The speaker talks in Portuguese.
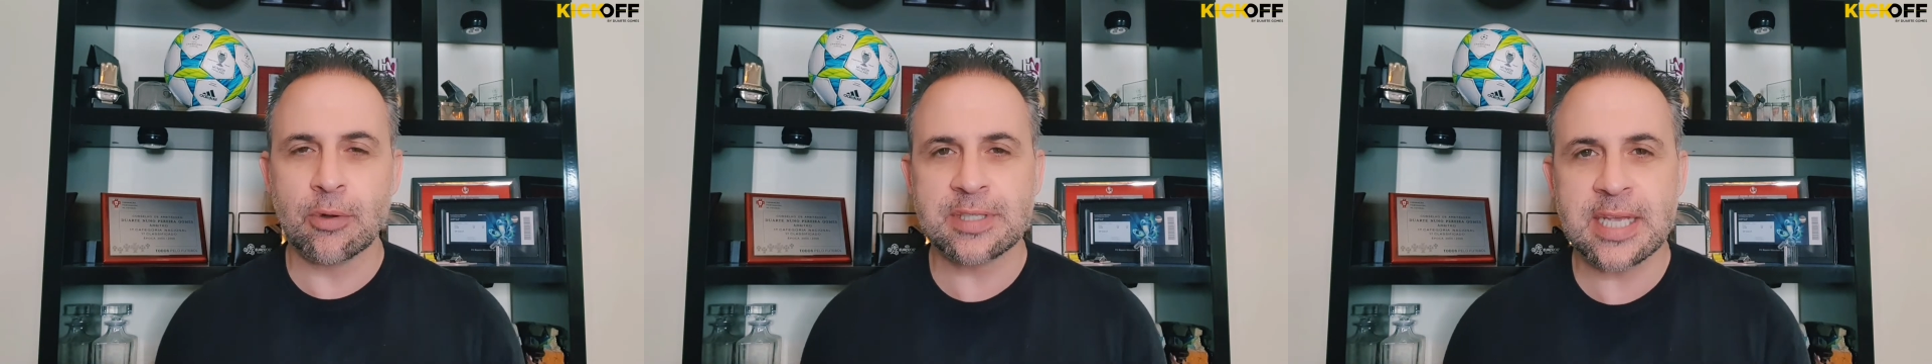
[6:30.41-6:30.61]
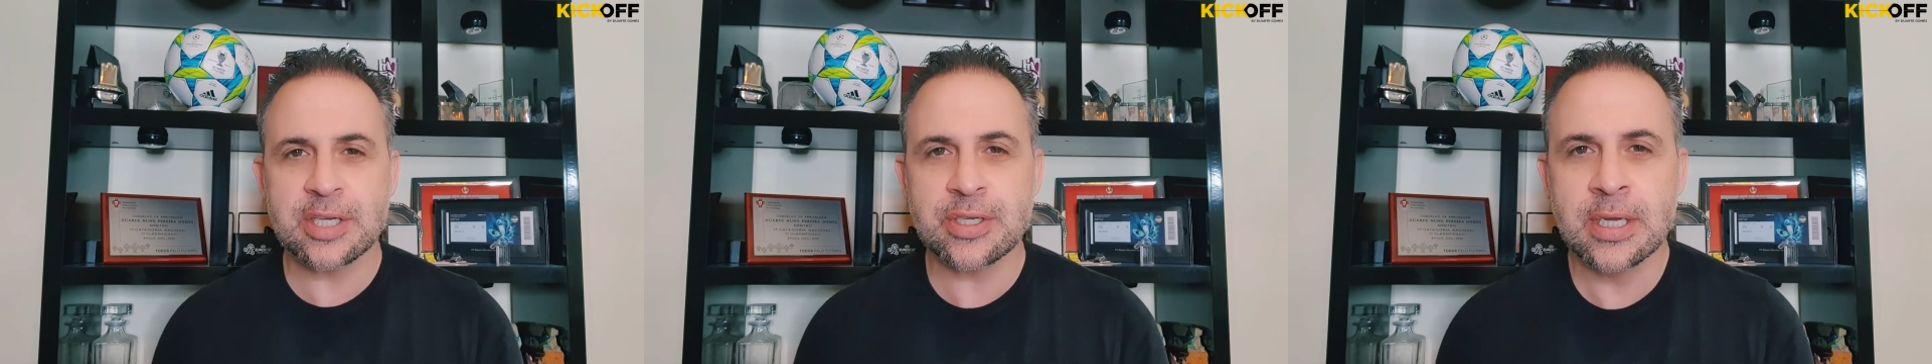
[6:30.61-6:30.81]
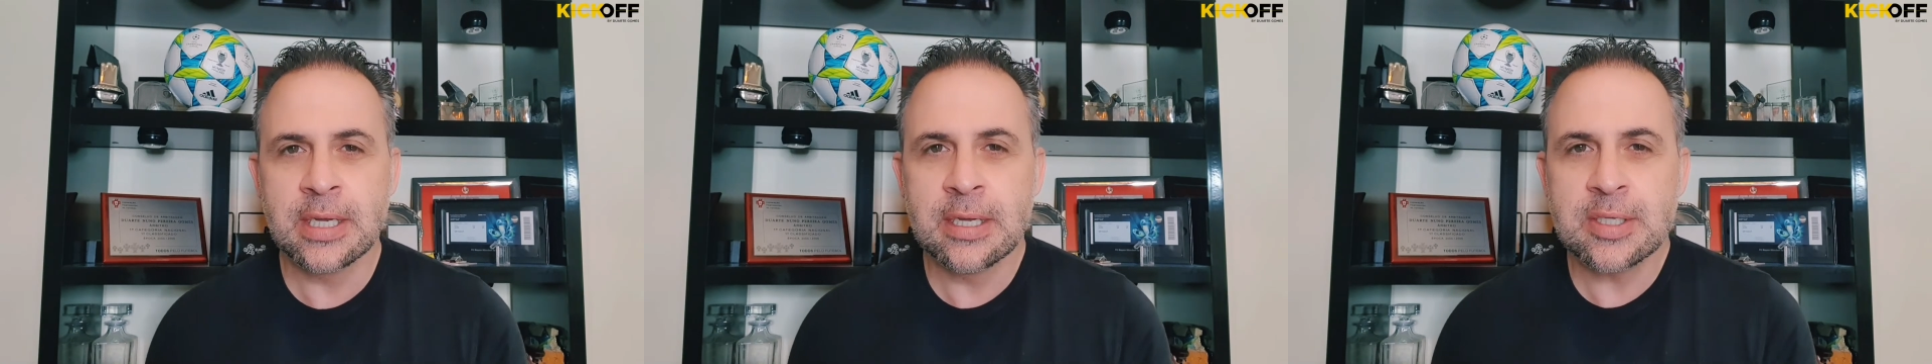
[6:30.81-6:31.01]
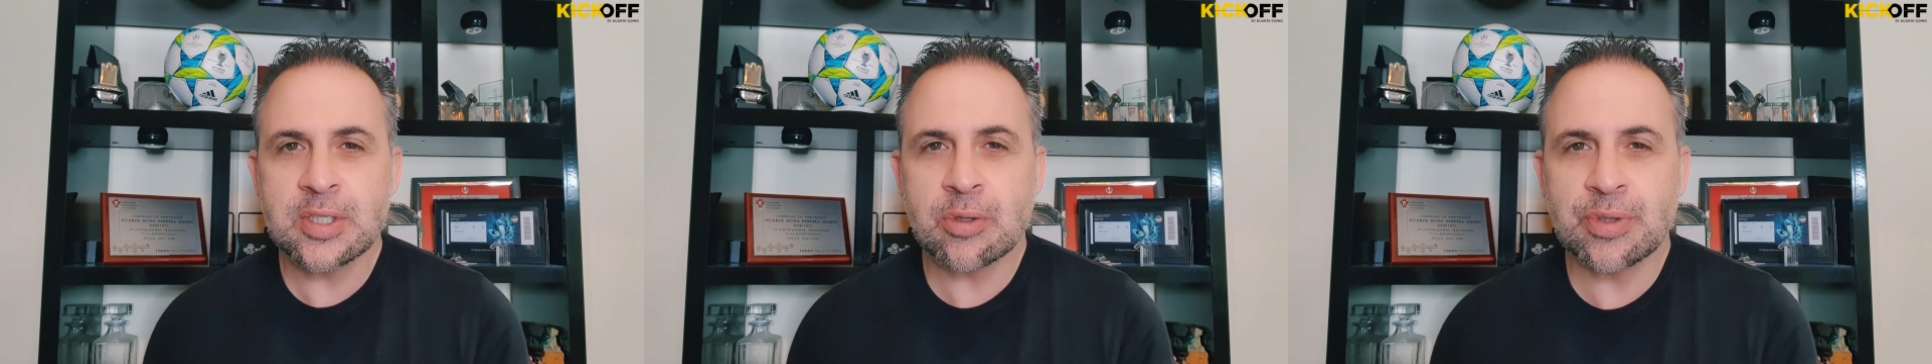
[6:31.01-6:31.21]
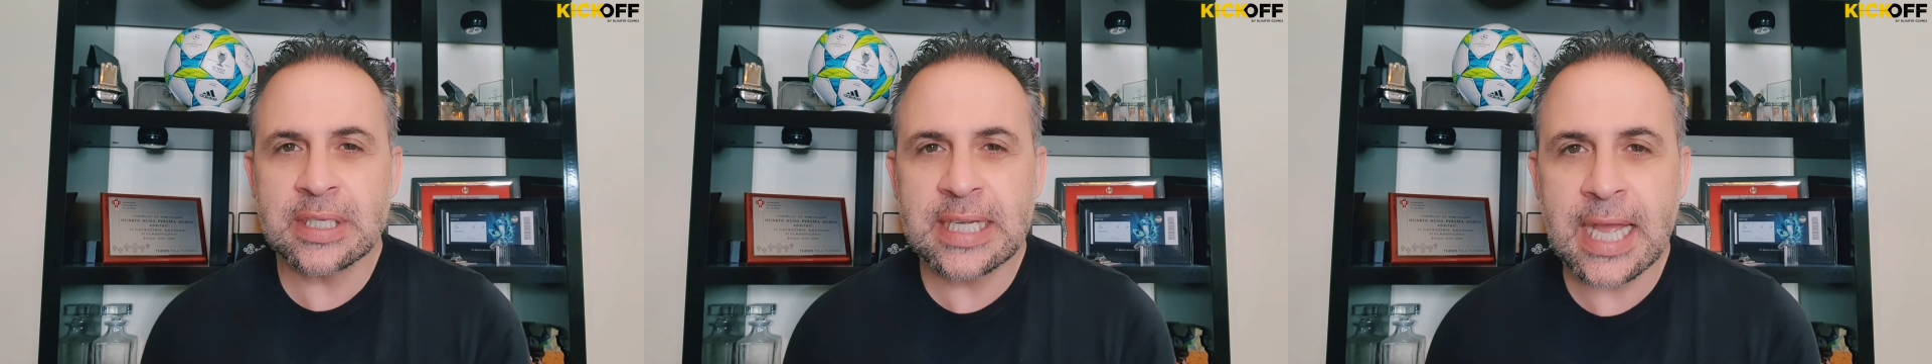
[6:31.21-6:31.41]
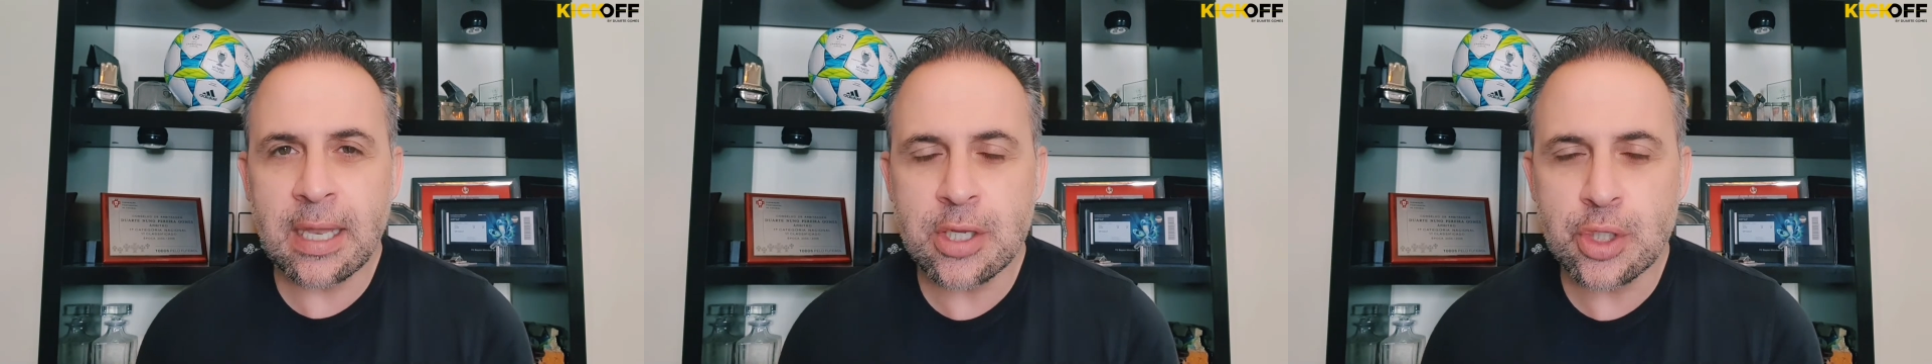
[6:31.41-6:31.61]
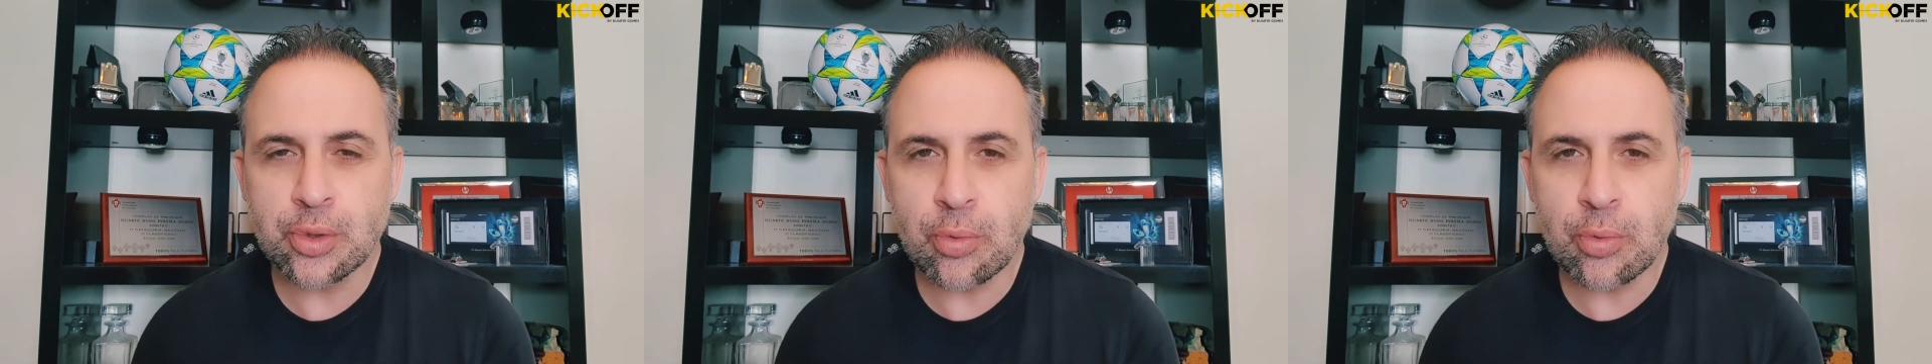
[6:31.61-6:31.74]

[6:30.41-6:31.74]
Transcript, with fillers: Ou seja, são daquelas que